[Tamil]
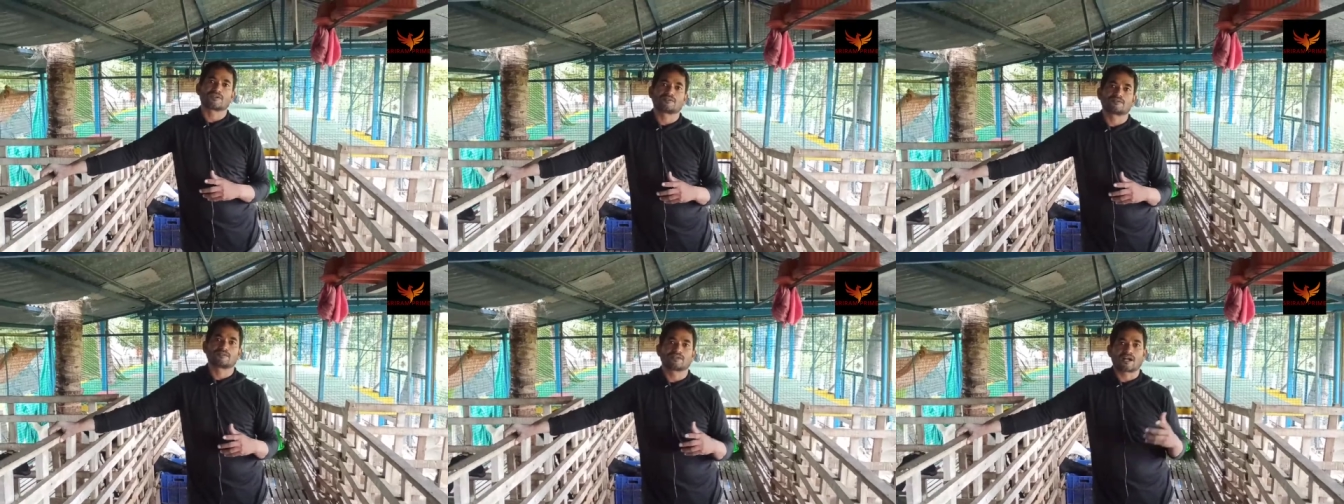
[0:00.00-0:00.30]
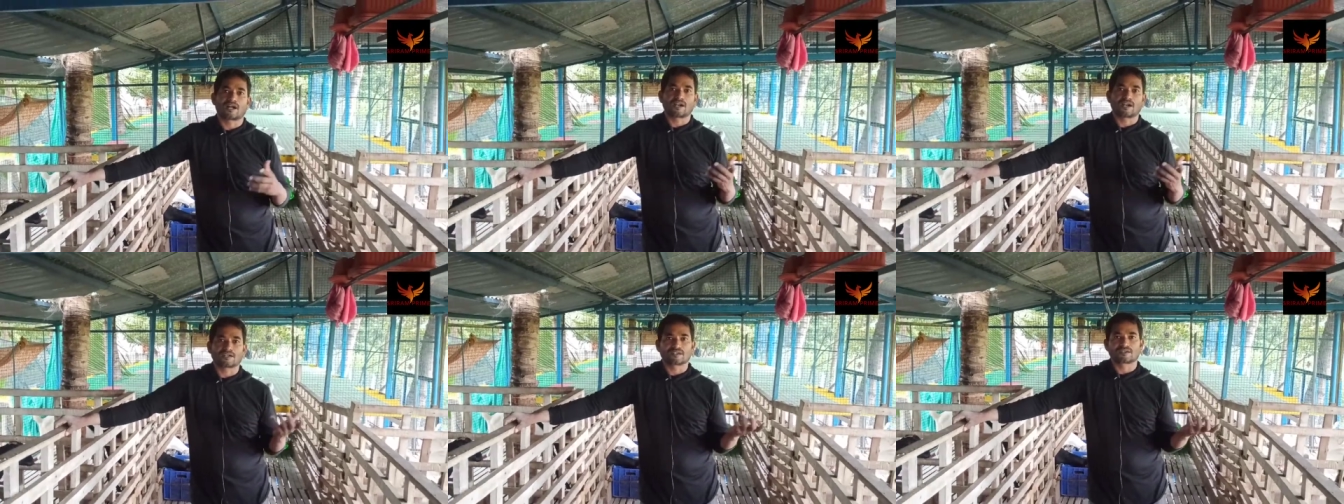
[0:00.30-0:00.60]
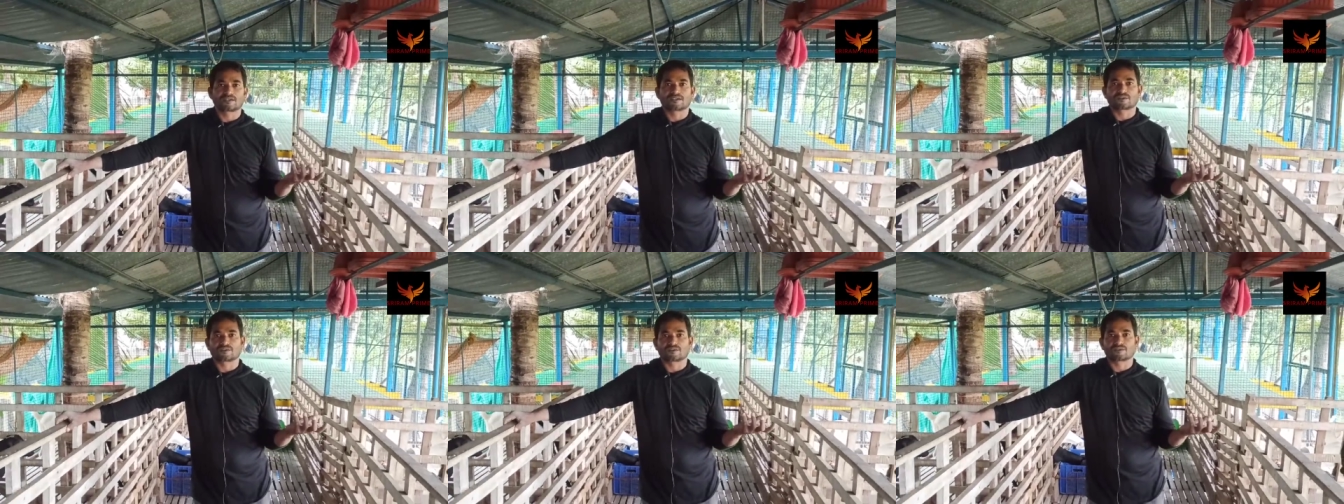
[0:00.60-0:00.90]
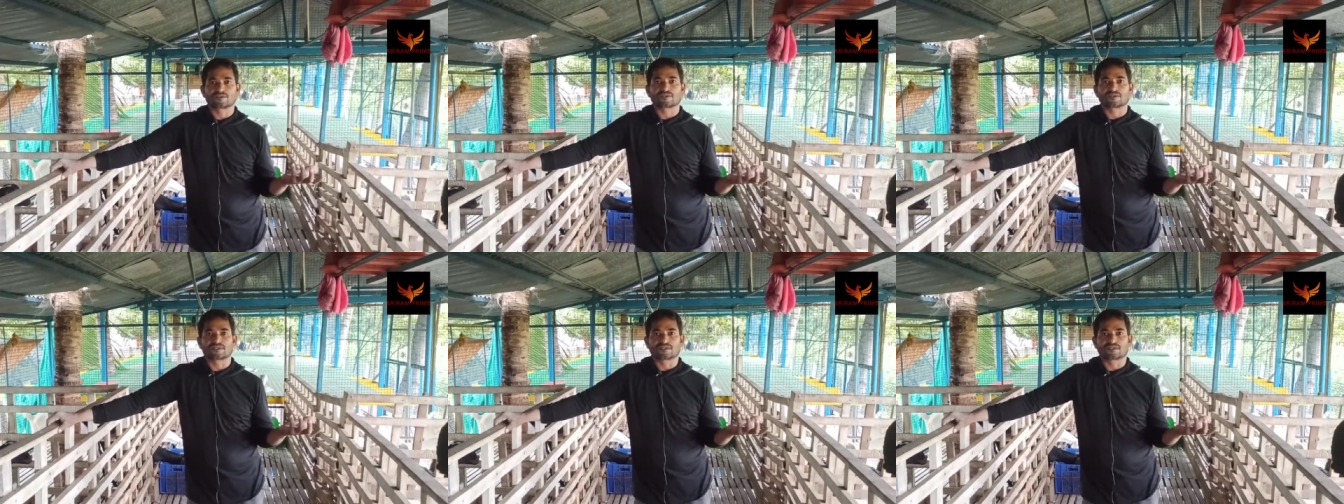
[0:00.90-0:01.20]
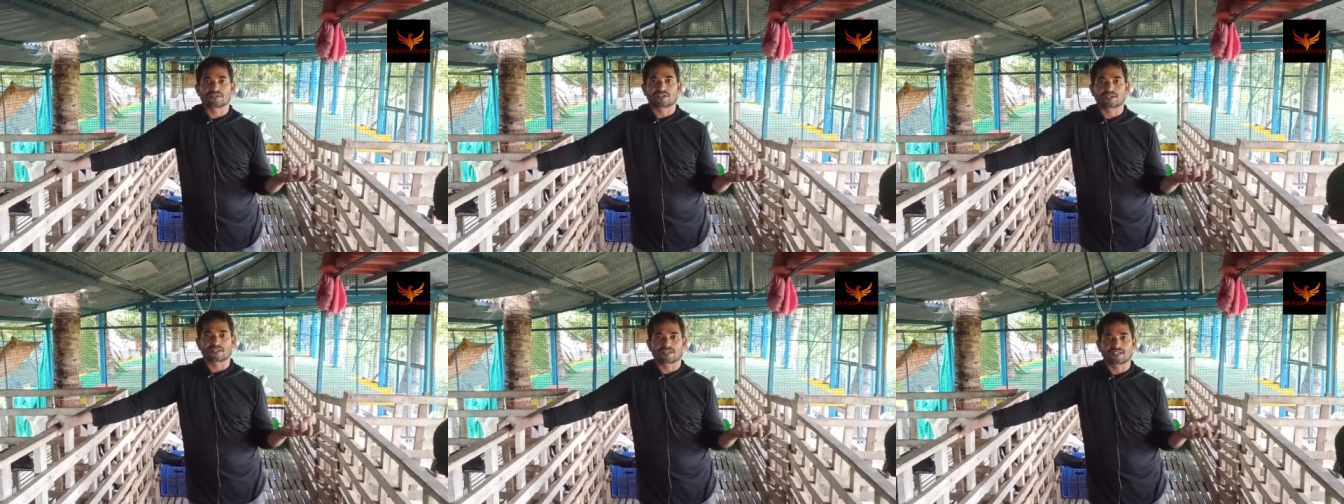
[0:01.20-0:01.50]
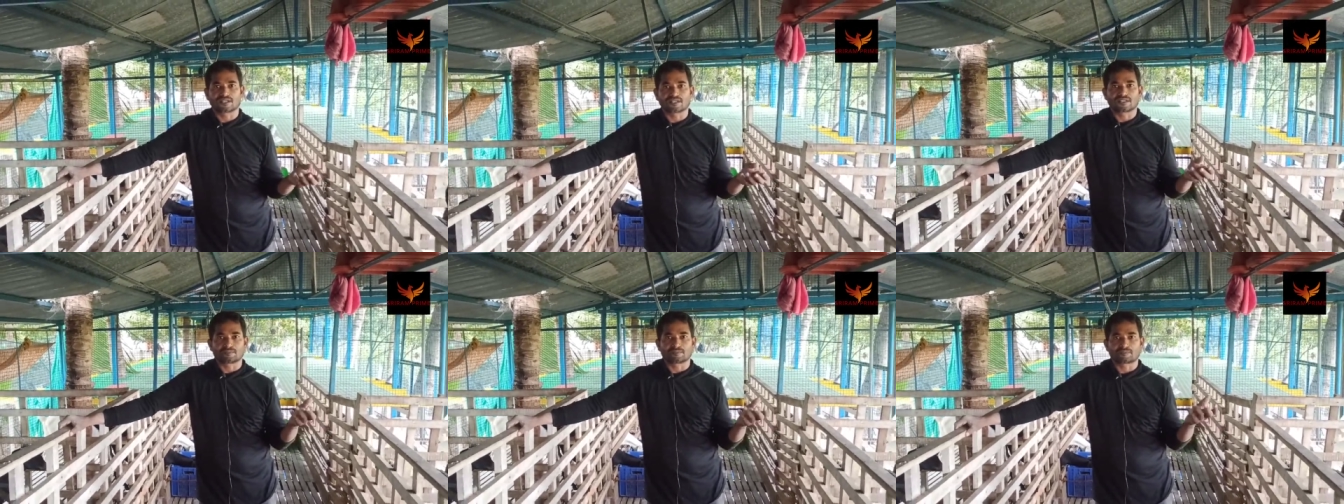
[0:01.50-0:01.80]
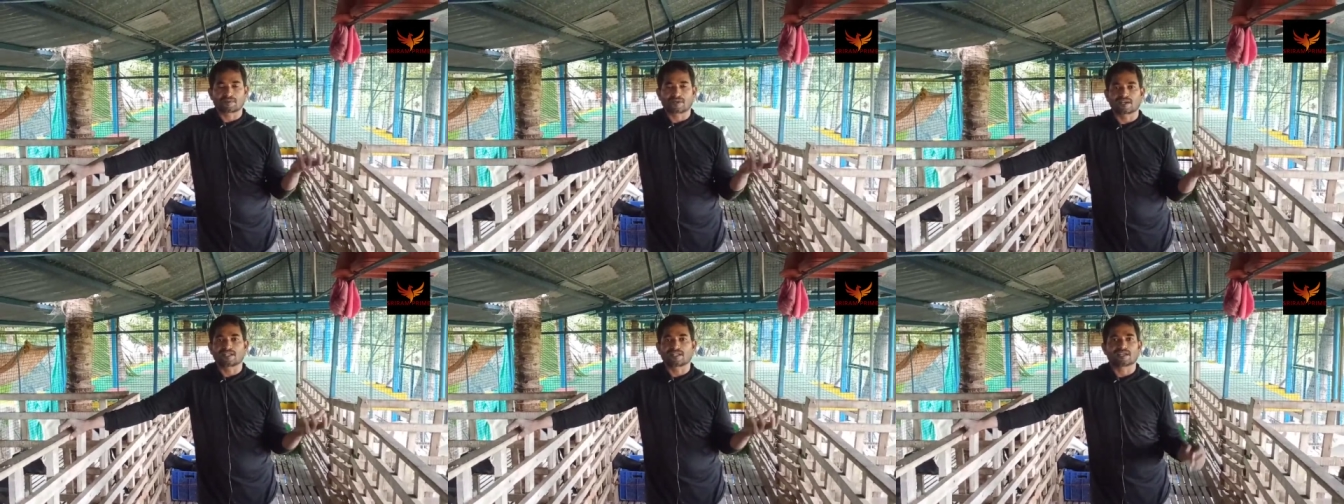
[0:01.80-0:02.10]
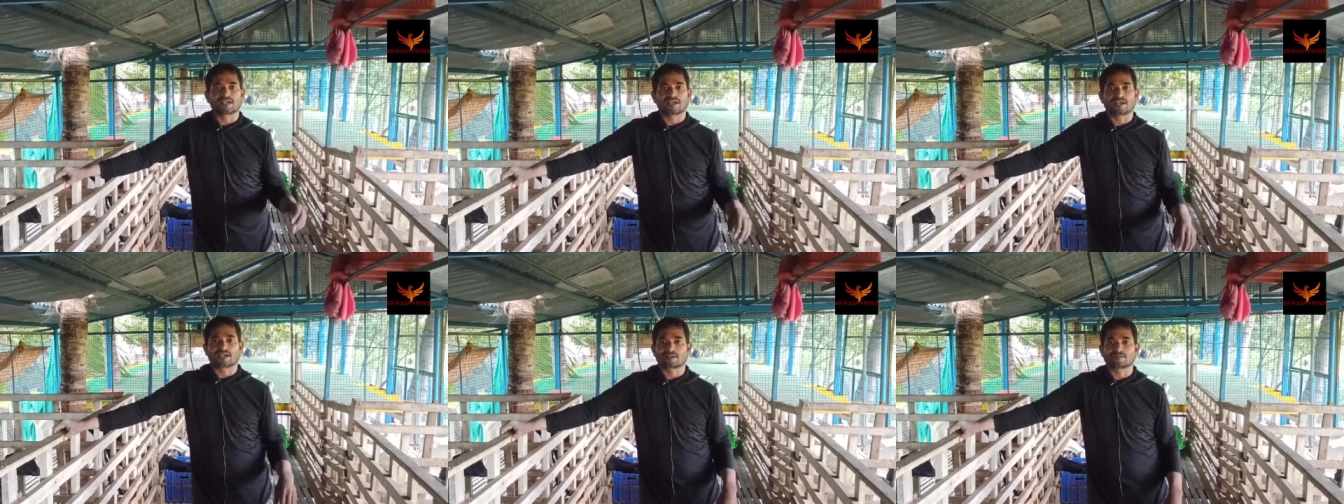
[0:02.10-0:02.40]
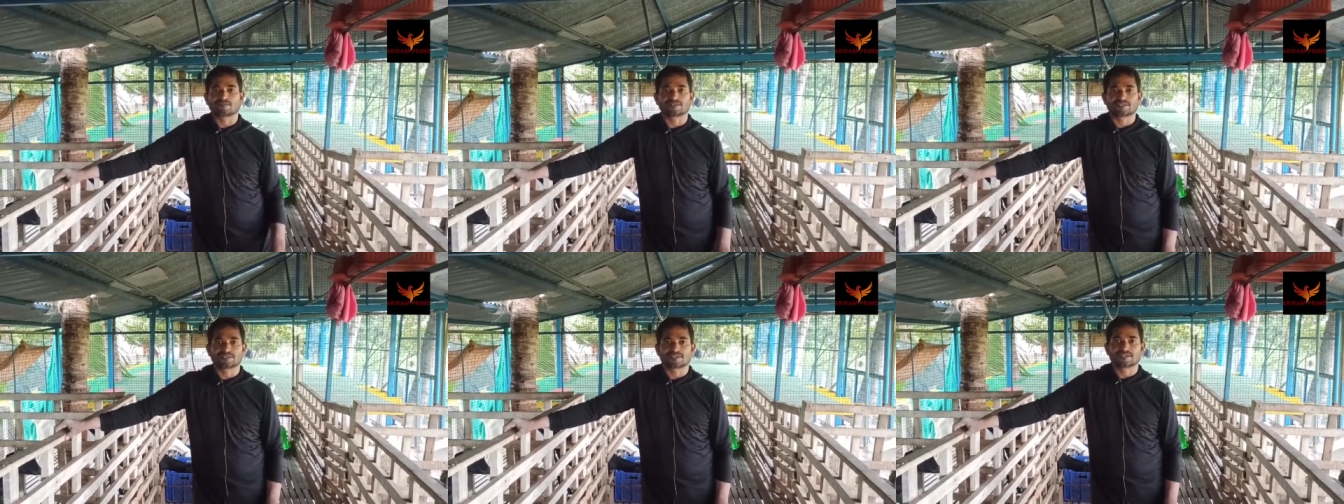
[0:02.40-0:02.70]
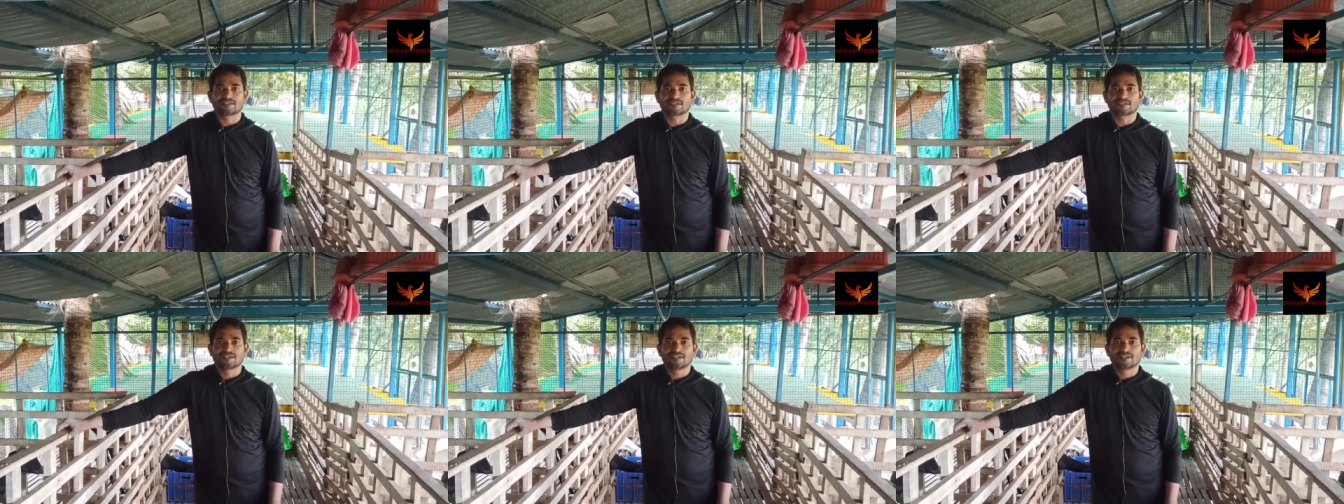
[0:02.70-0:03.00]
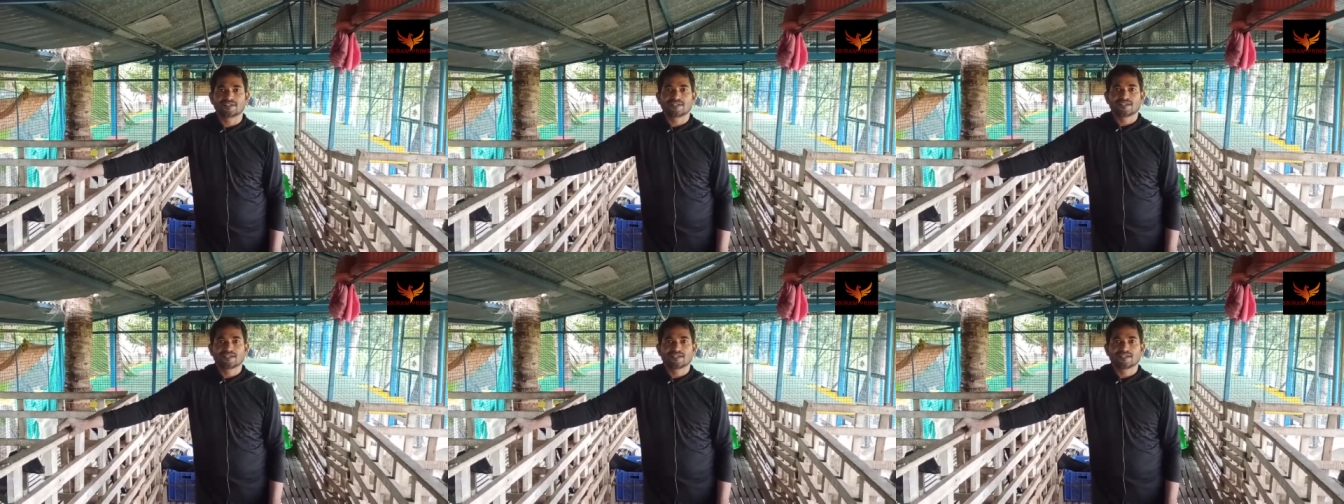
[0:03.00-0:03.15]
பொருளை வந்து ஆட்டுக்கிட்ட கொடுக்கறதுக்காக தான் இந்த பண்ணையே ஆரம்பித்தேன்